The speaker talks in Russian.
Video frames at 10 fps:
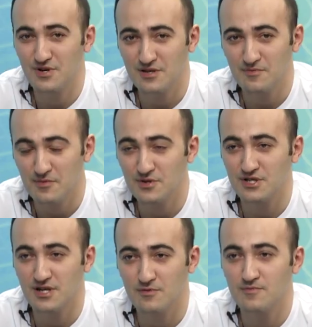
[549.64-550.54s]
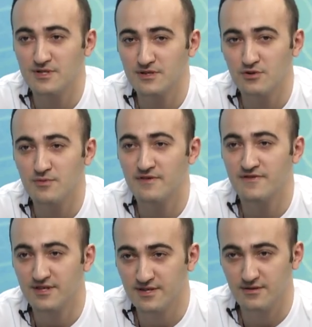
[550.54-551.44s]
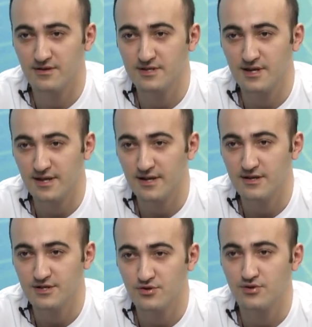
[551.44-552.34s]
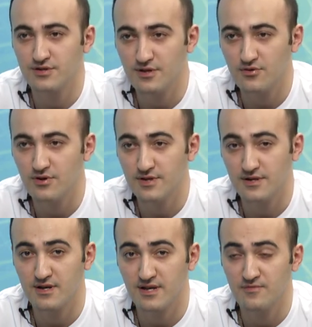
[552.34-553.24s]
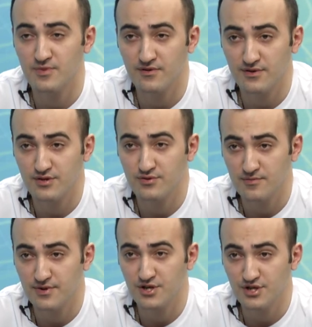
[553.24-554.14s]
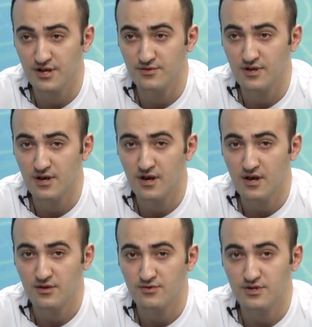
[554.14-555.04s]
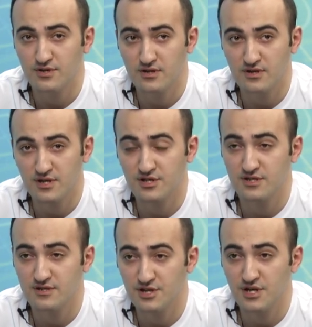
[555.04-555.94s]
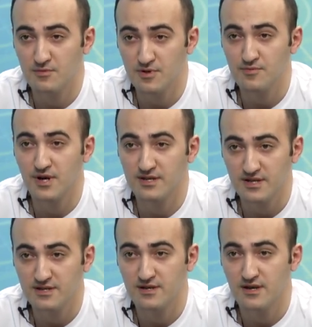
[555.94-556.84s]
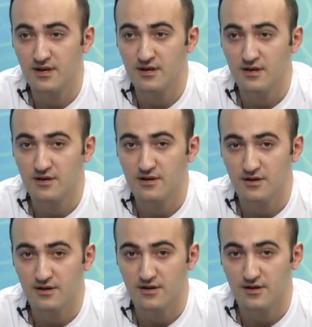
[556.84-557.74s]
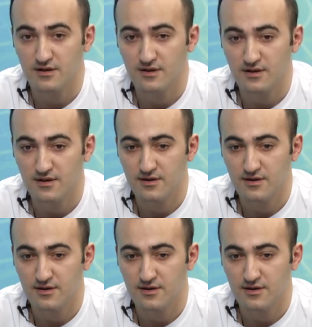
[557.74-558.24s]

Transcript: они поближе как бы познакомились всецело с Карелией, что это такое, так как они первый раз сюда приезжают, то есть и наша задача как бы им показать, э,